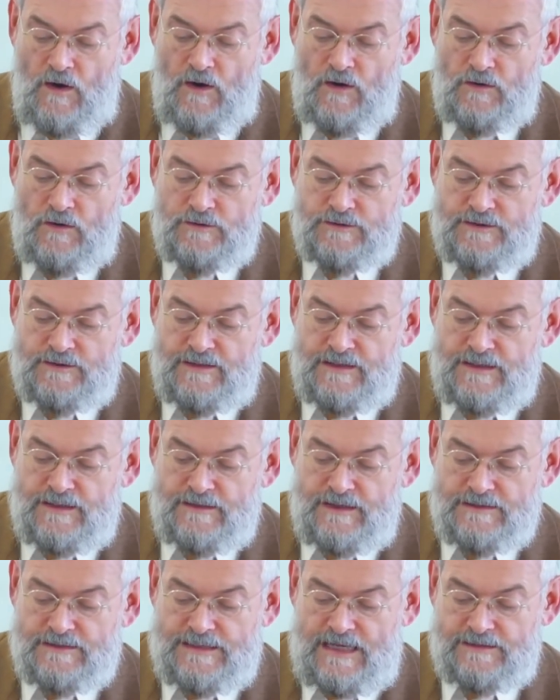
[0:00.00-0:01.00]
Und
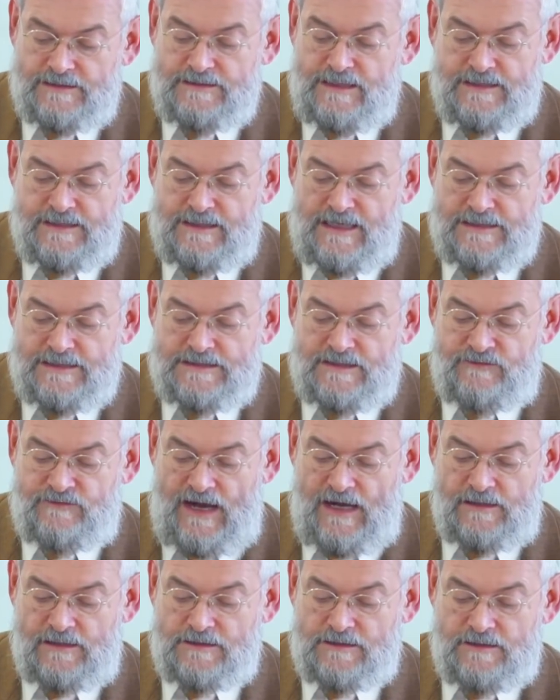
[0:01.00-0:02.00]
er sagt, in der ganzen
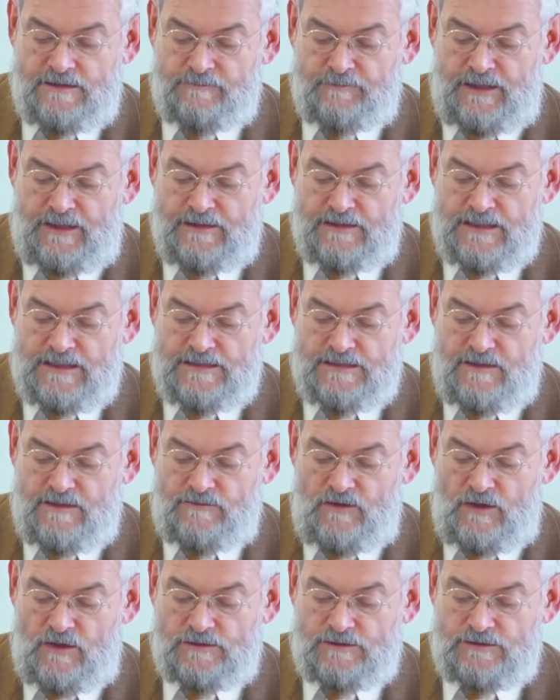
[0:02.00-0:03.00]
Welt bringt das
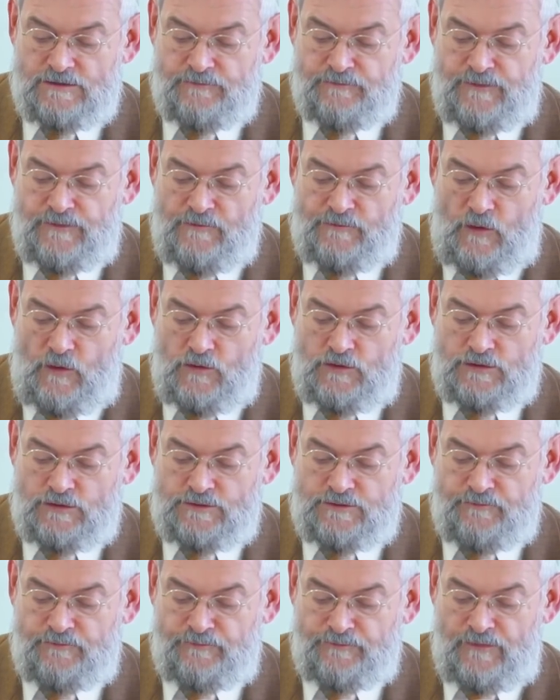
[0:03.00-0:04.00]
Wort
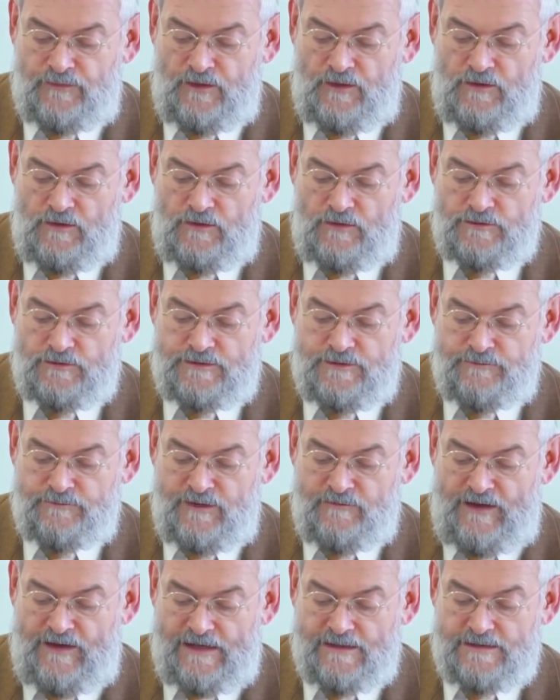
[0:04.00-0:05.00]
Frucht und
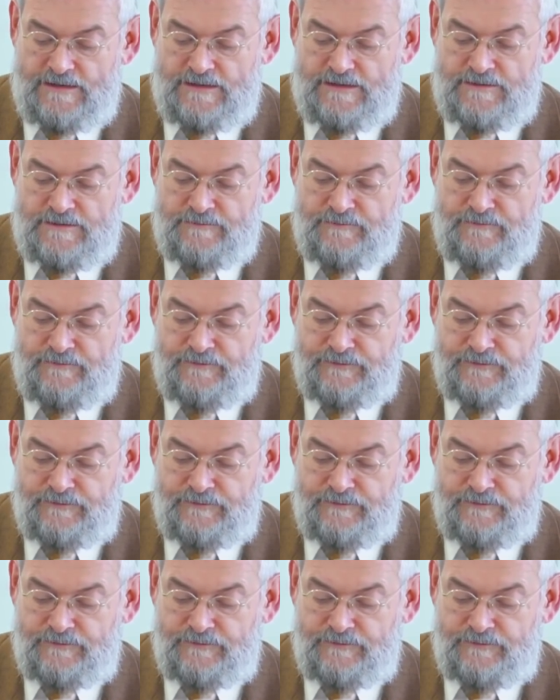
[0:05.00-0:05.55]
wächst.